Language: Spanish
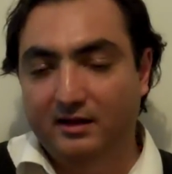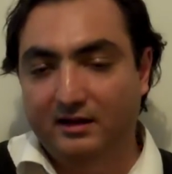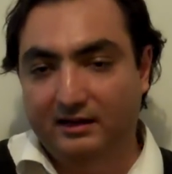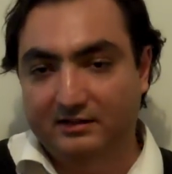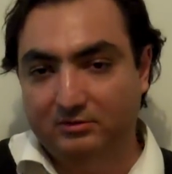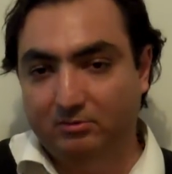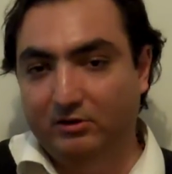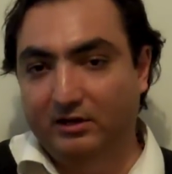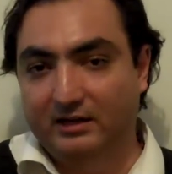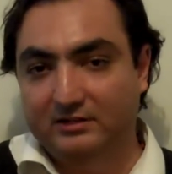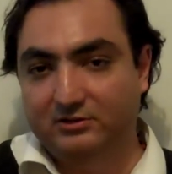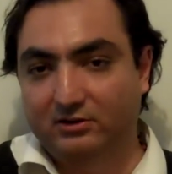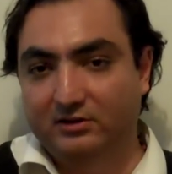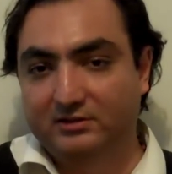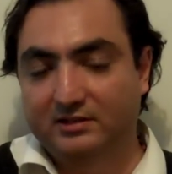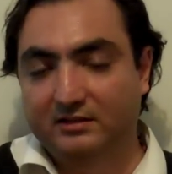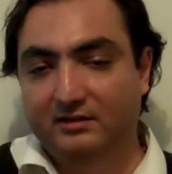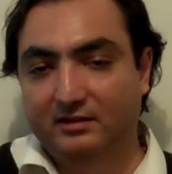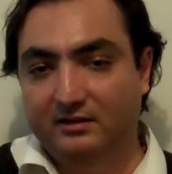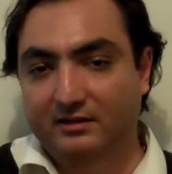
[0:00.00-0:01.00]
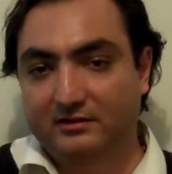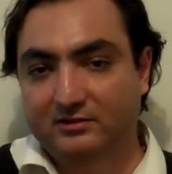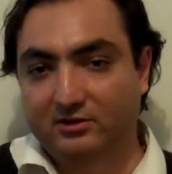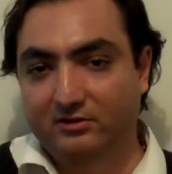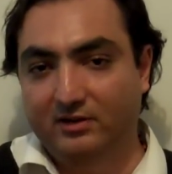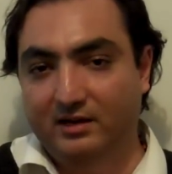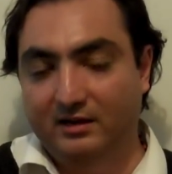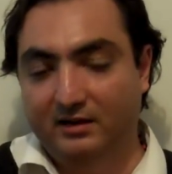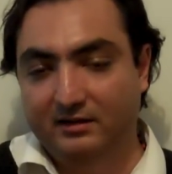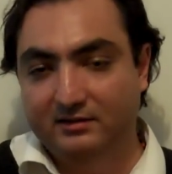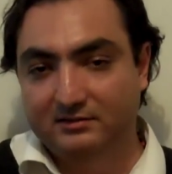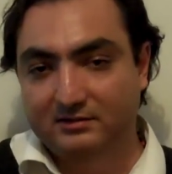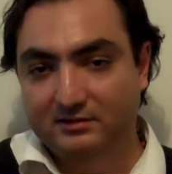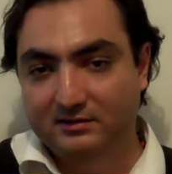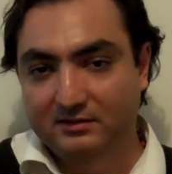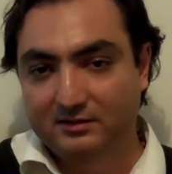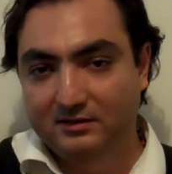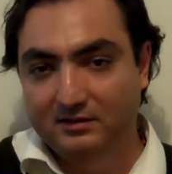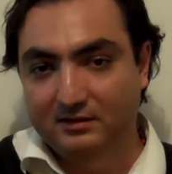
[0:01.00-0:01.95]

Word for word: las obligaciones internacionales